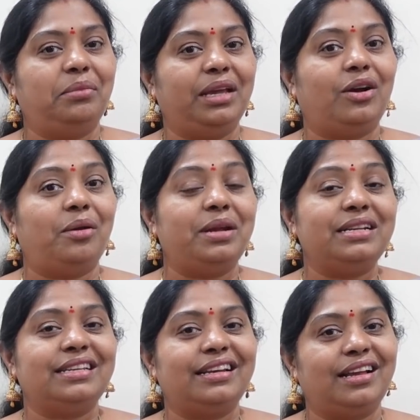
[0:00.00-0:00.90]
మీ
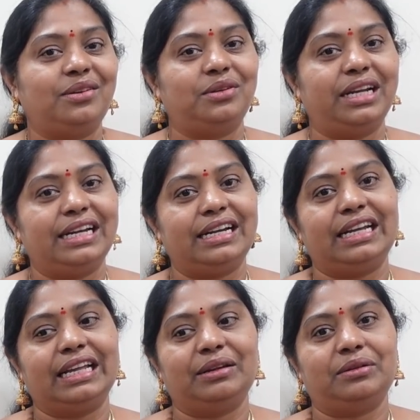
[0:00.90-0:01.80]
కామెంట్సే నాకు
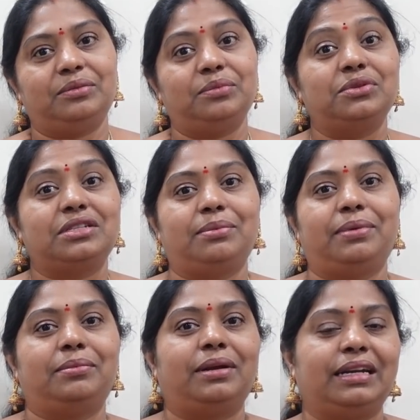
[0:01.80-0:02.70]
ఏంటంటే
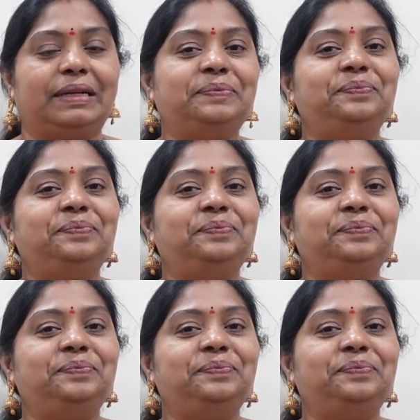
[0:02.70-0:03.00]
బూస్టప్ అనమాట